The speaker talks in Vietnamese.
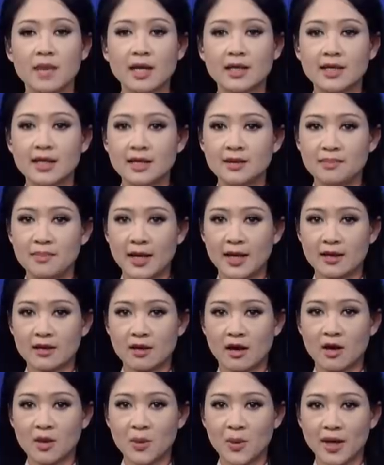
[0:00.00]
Bắc Kinh bày
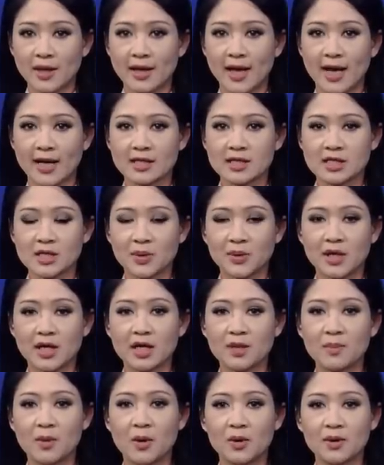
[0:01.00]
tỏ quan ngại sau
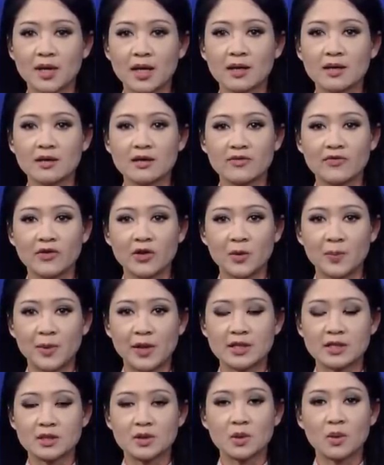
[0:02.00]
khi Bộ Năng lượng
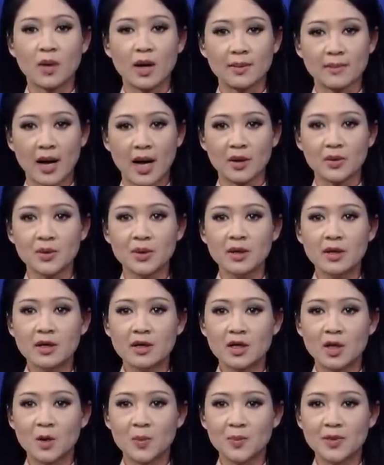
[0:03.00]
Philippines loan báo
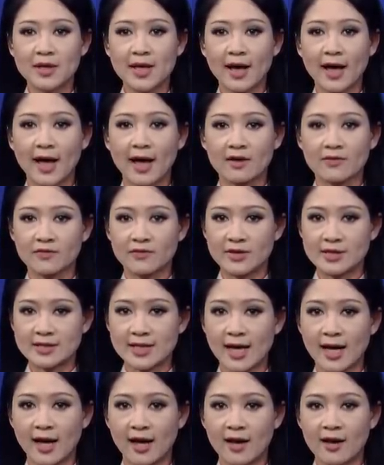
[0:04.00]
không gia hạn
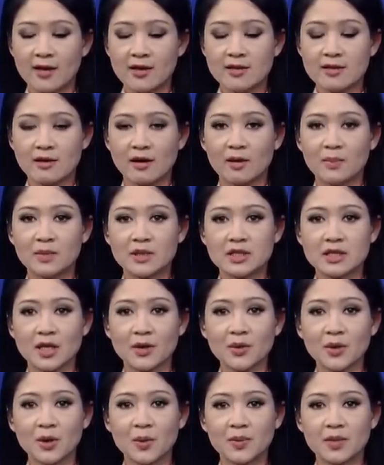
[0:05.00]
visa cho
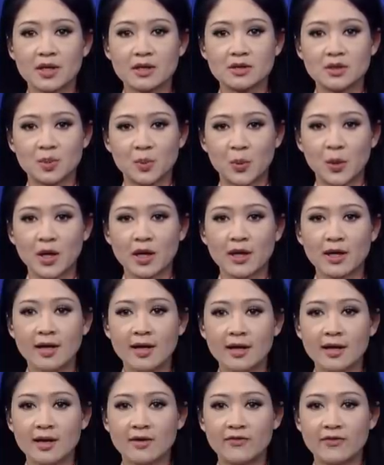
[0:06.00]
16 công dân Trung Quốc
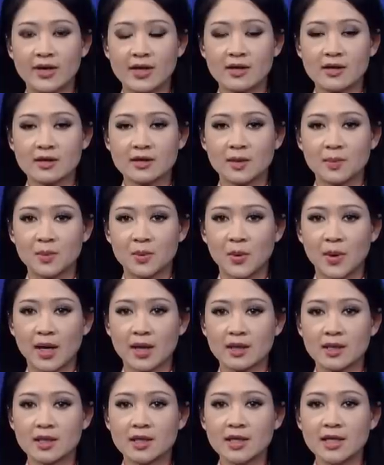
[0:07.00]
làm việc cho Tập
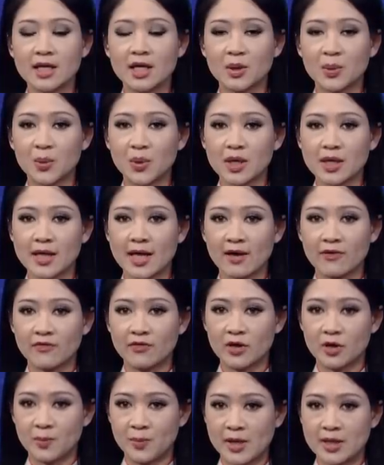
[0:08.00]
đoàn Lưới điện Quốc gia
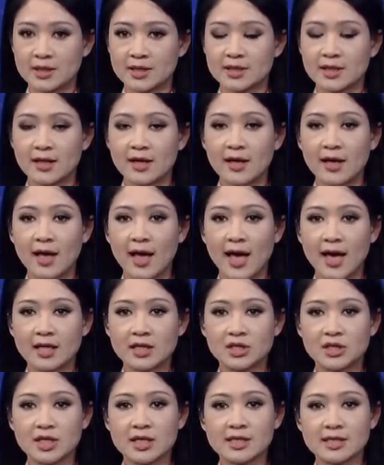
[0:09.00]
Philippines
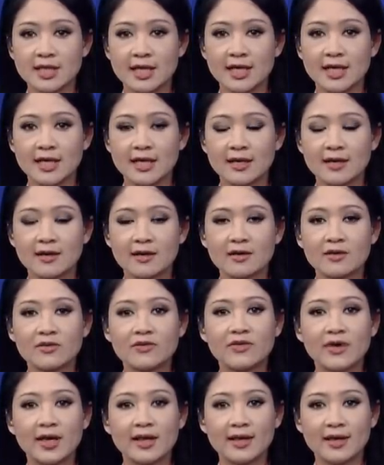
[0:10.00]
NGC
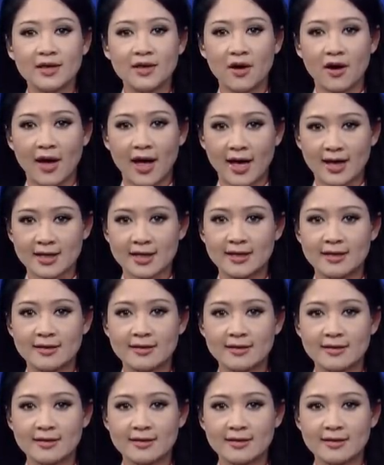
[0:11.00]
vì lý do an ninh.